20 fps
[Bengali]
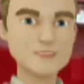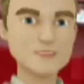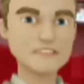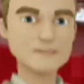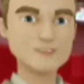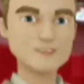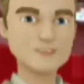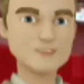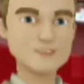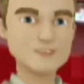
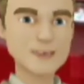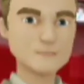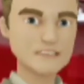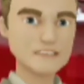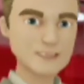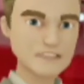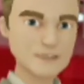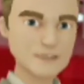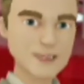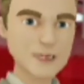এছাড়া
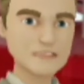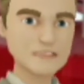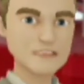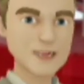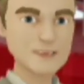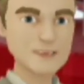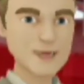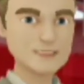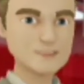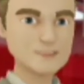কঙ্গোর
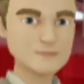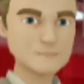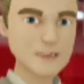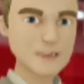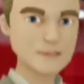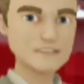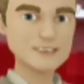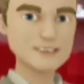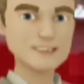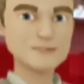ইন্টারন্যাশনাল
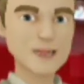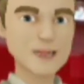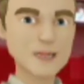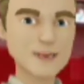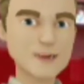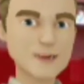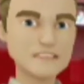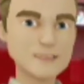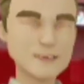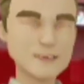টিমের হয়ে
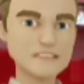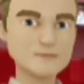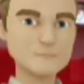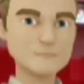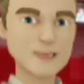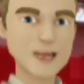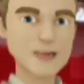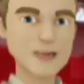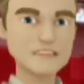একুশটি ম্যাচ